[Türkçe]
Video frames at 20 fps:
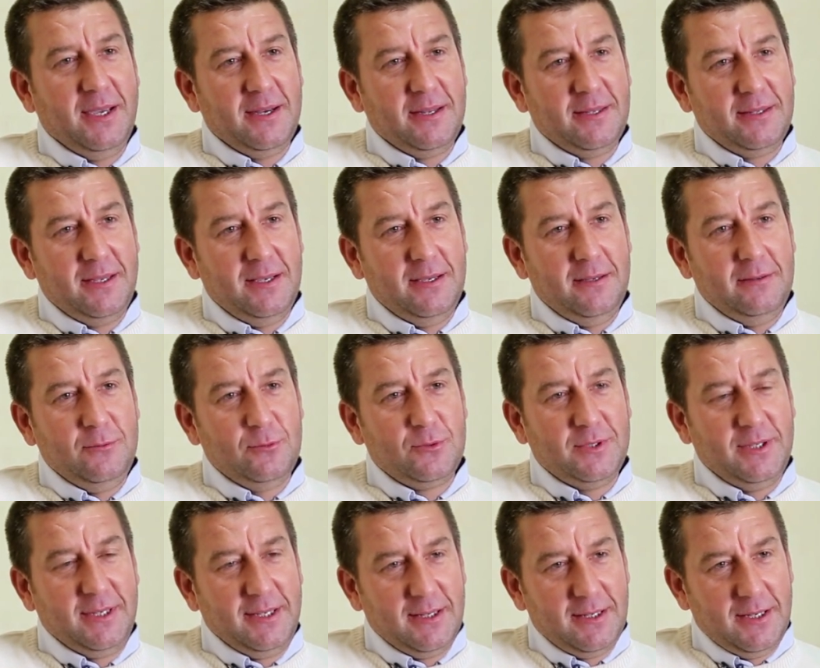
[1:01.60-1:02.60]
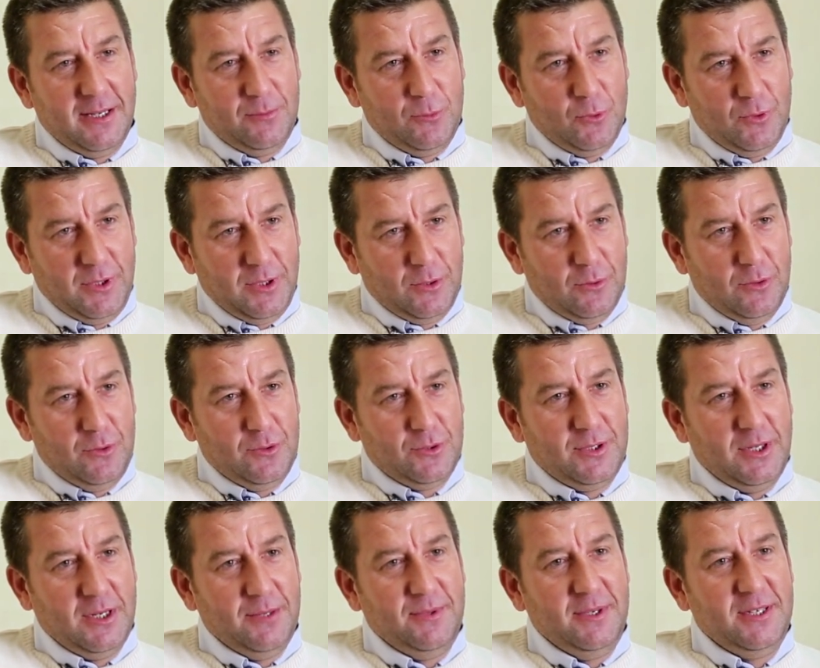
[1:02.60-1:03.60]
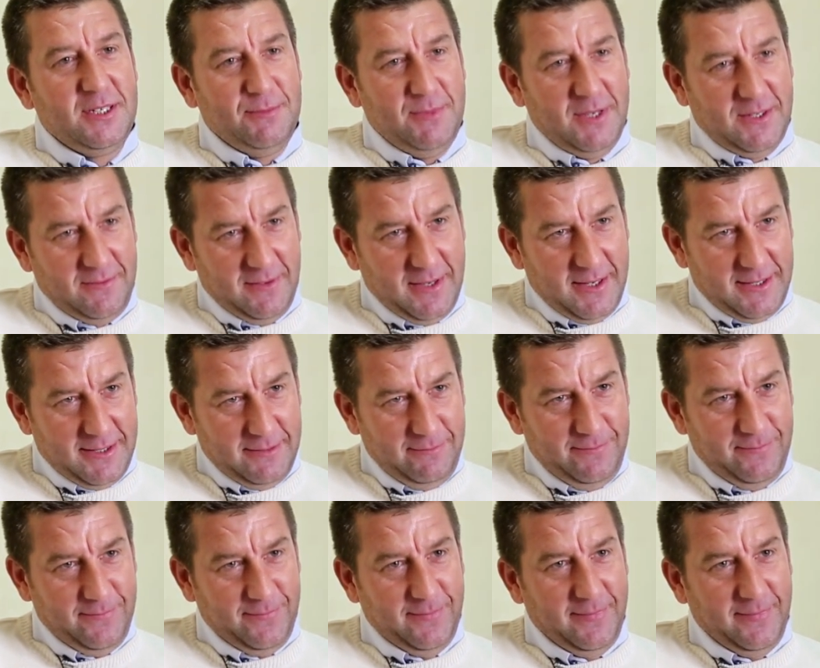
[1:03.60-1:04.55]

yanında uzun yıllar 12-13 sene bir hizmet verdim.